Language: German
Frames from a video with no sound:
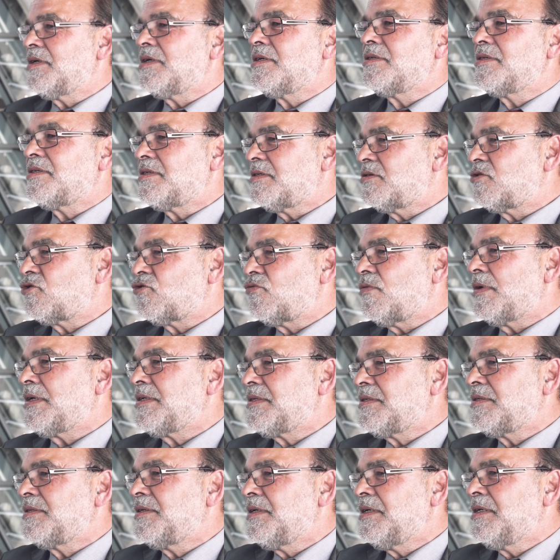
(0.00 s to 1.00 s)
als
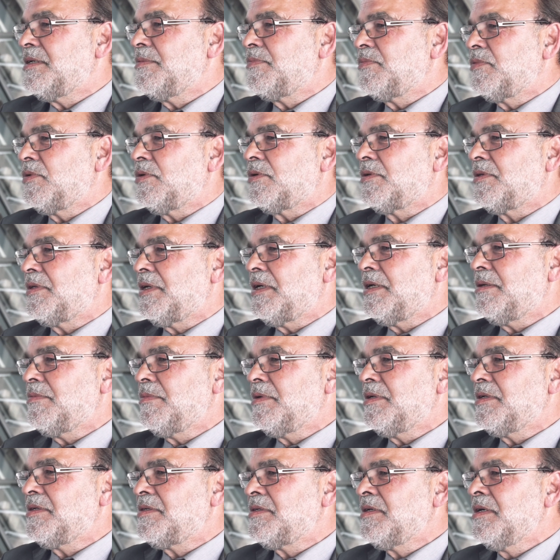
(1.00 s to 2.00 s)
Schwarz-Gelb doch
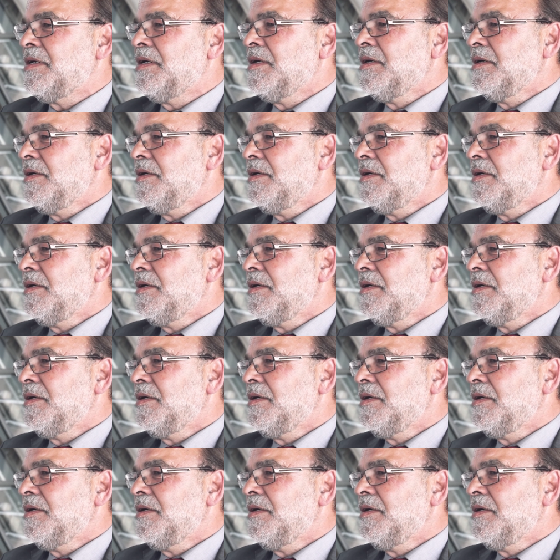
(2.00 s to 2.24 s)
damals